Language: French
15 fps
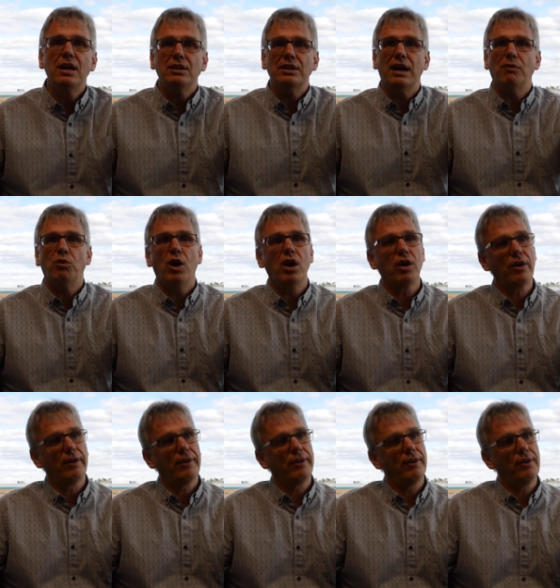d'avoir
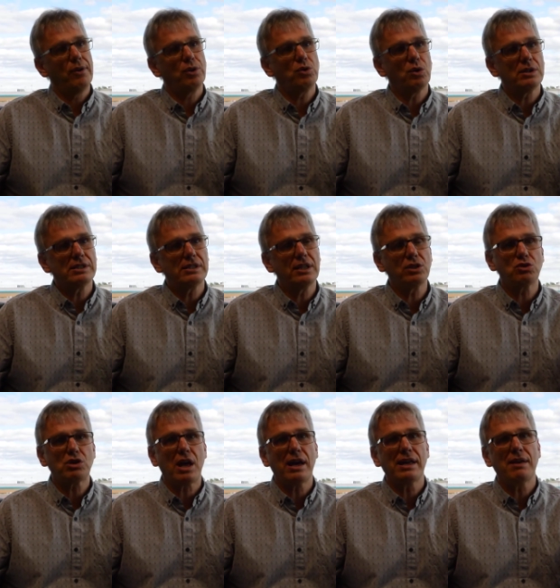euh, un courtier que tu
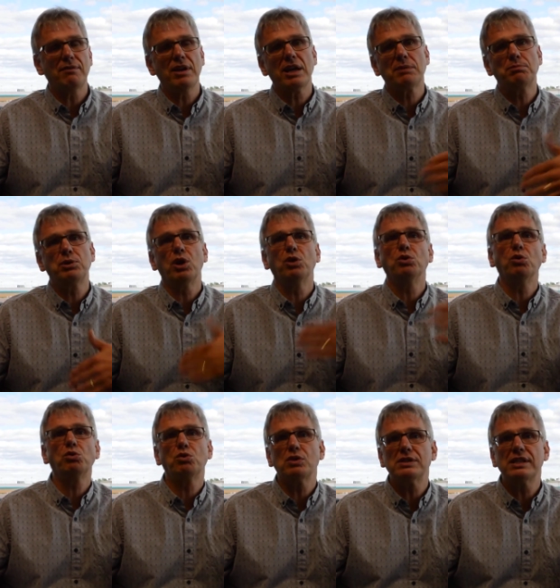travailles avec, puis un
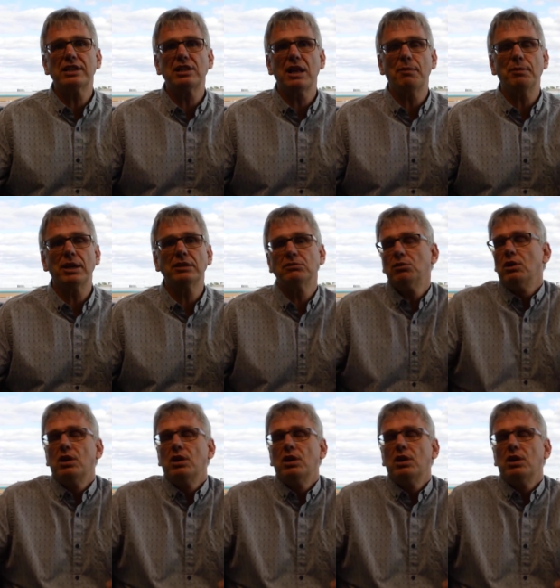autre courtier qui l'amène?